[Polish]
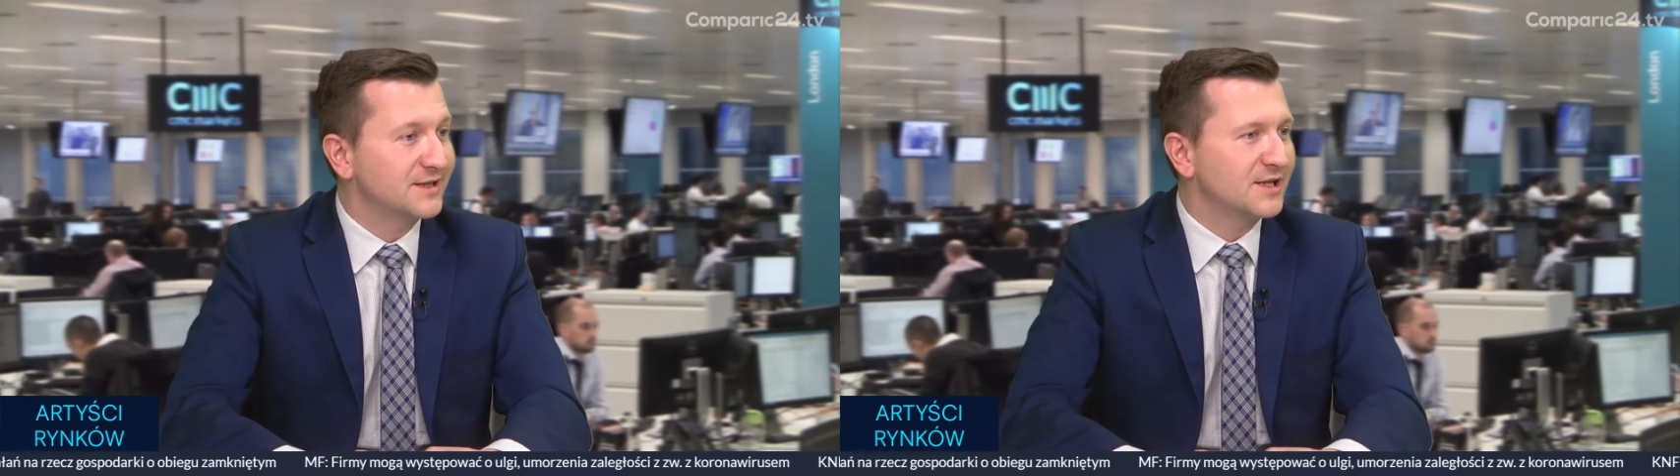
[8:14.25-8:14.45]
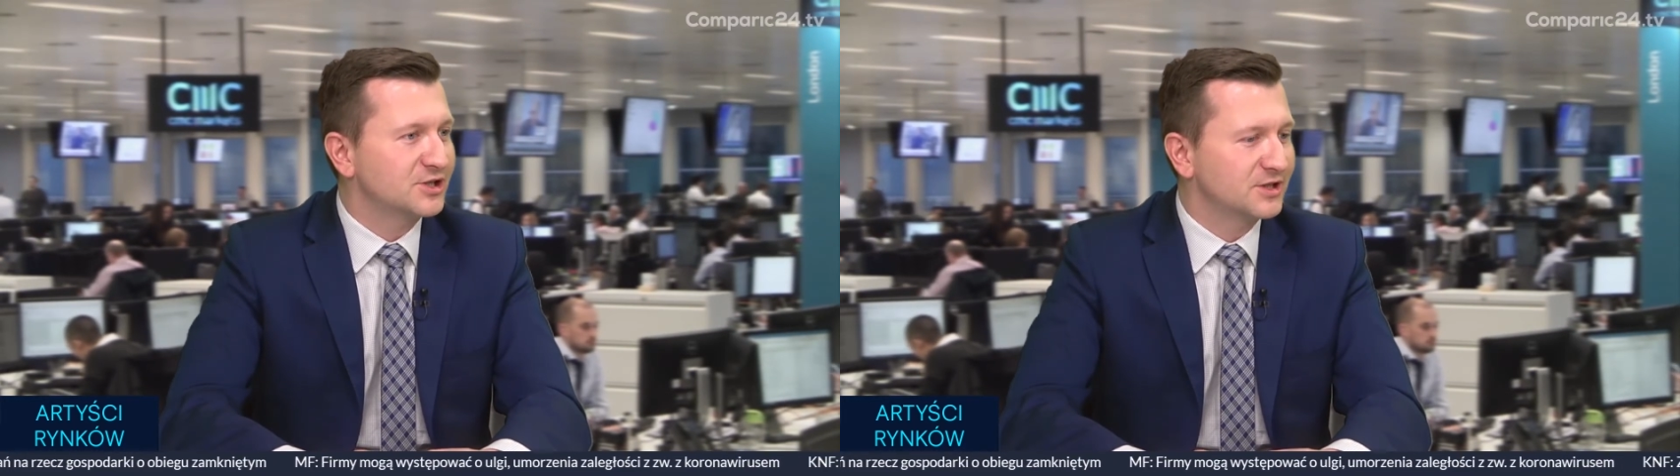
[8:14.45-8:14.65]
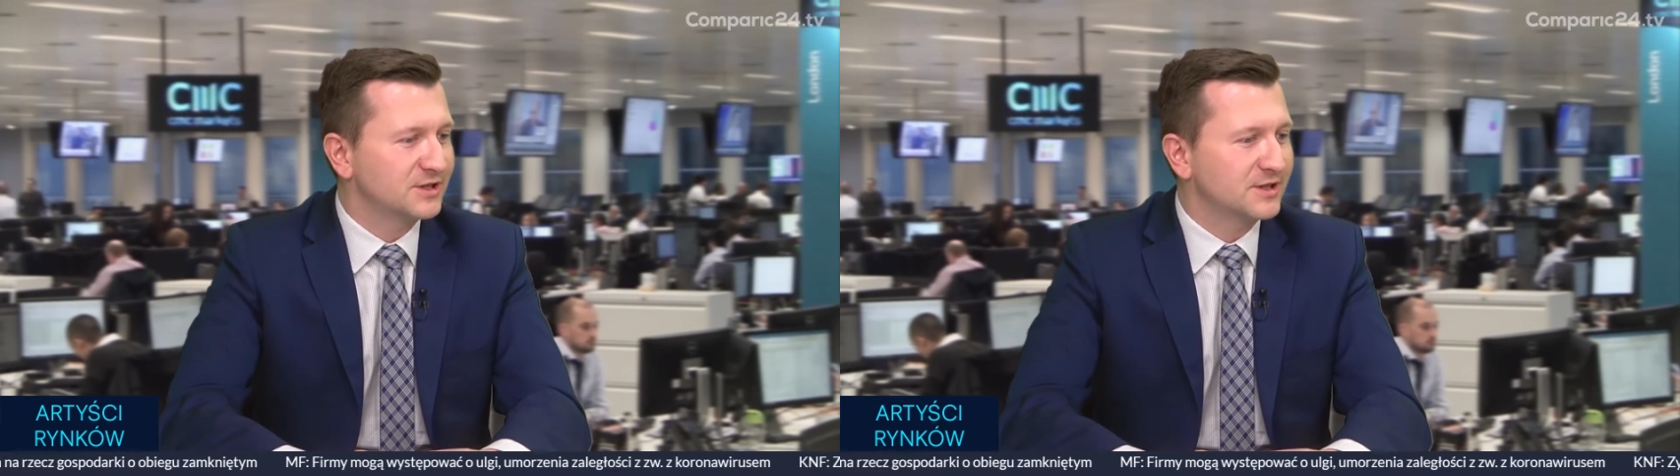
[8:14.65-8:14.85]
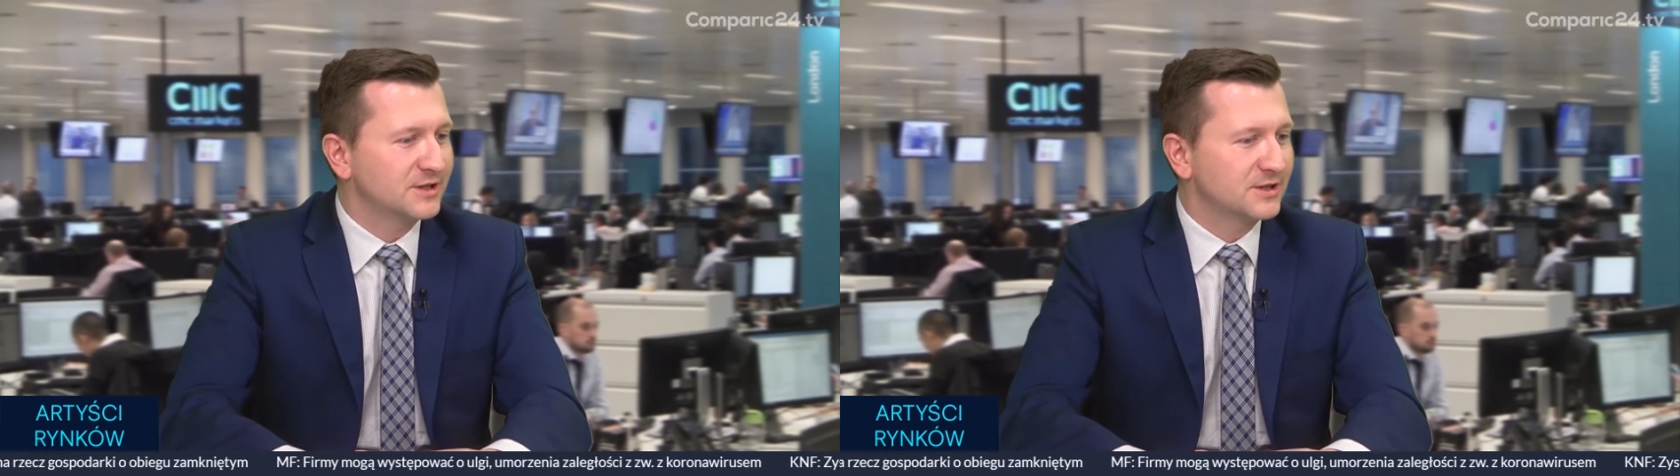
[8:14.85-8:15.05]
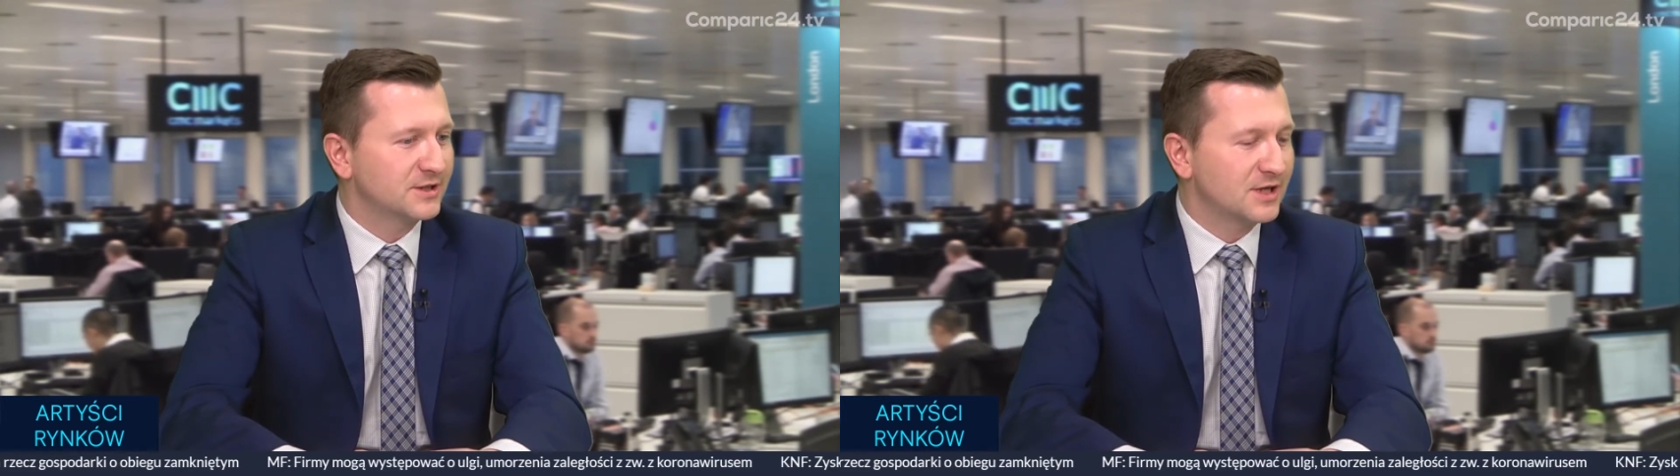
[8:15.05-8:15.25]
nasz
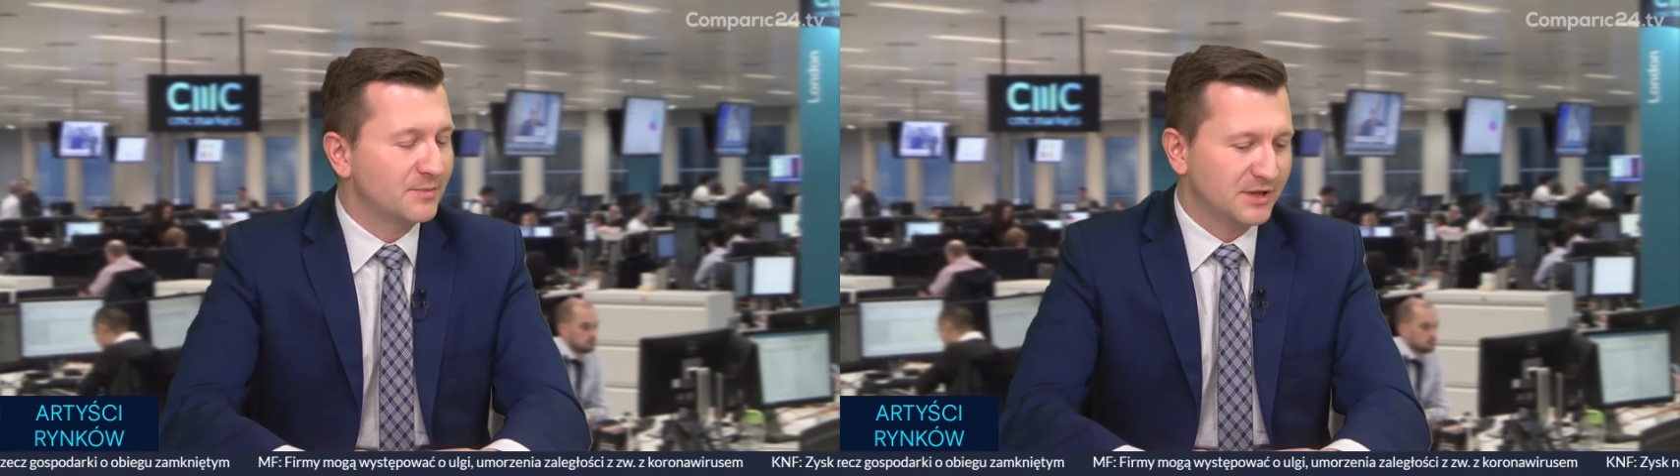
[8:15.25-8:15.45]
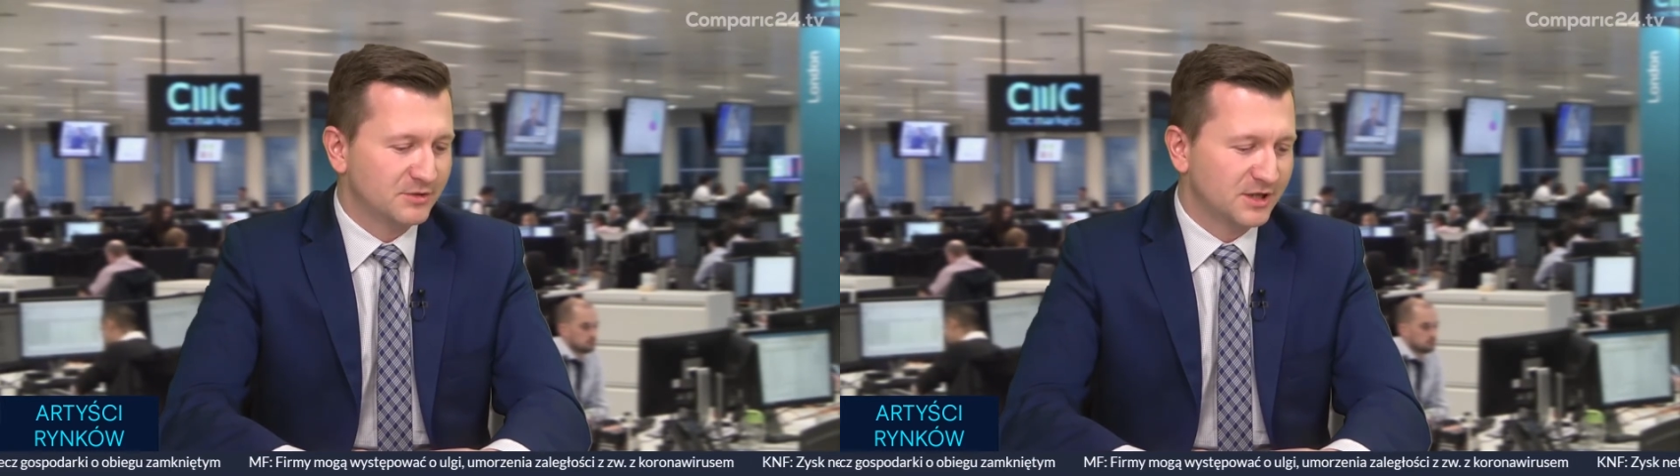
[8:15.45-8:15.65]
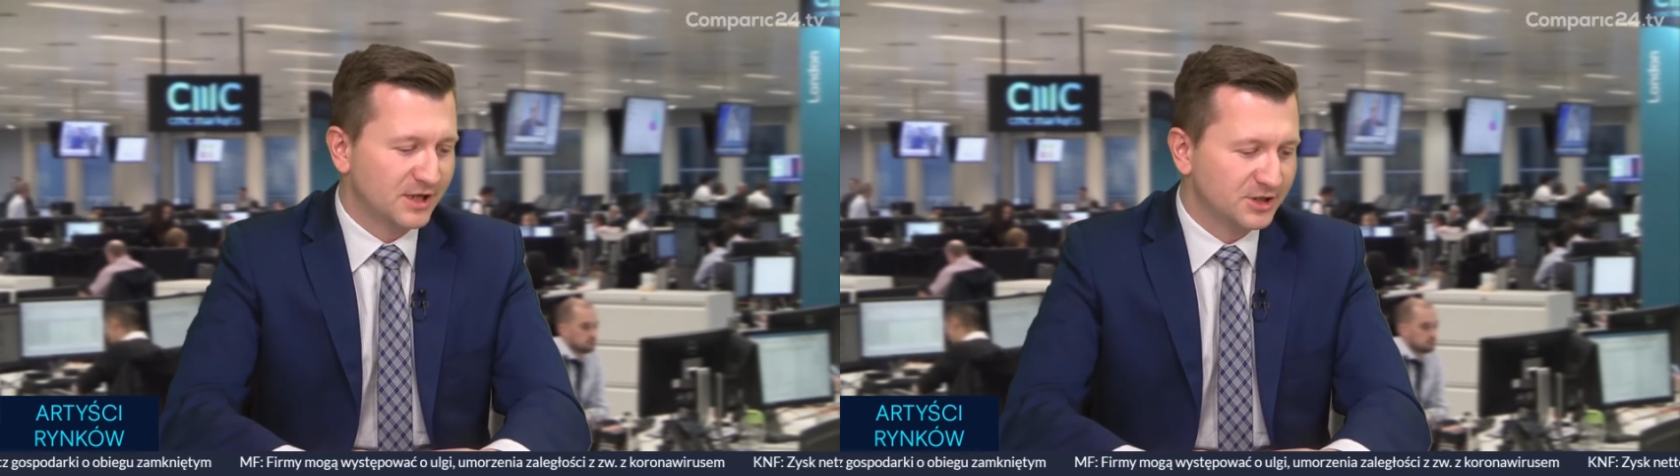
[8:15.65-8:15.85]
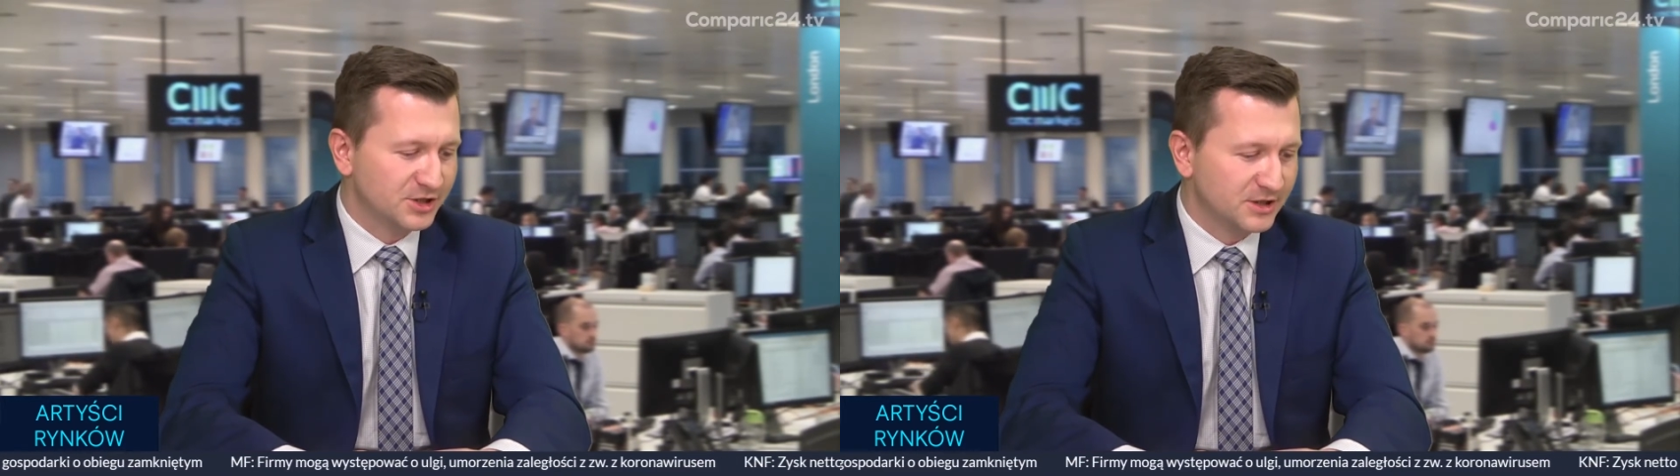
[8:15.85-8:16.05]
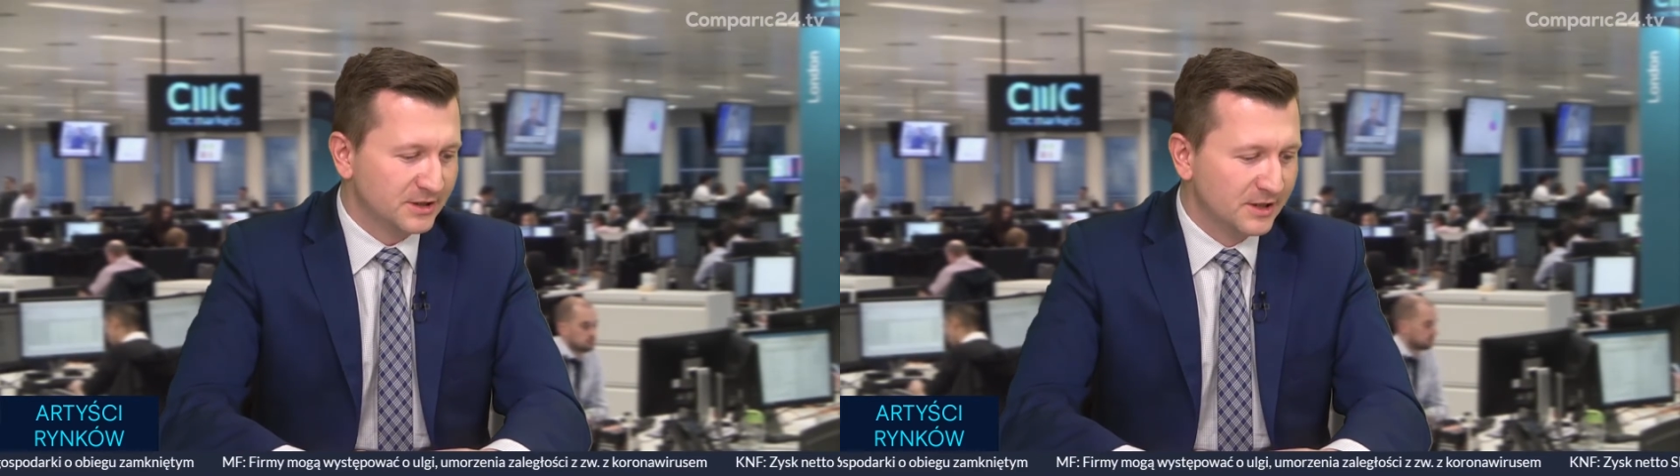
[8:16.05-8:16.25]
rynek e, kapitał
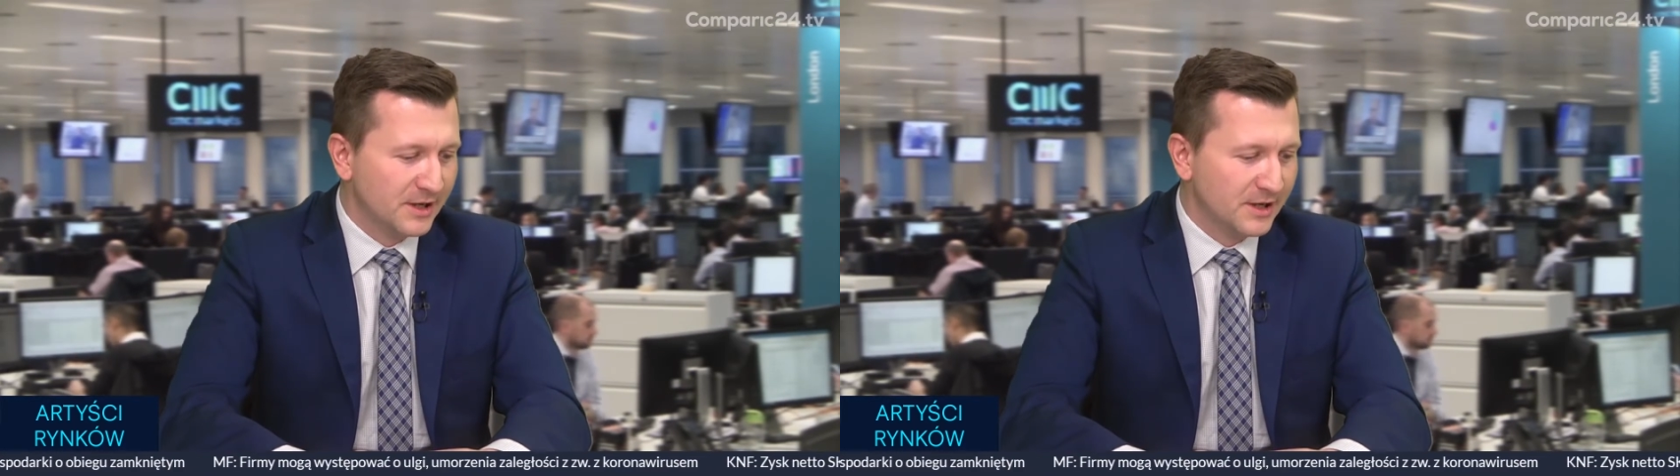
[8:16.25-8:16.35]
zagraniczny. E,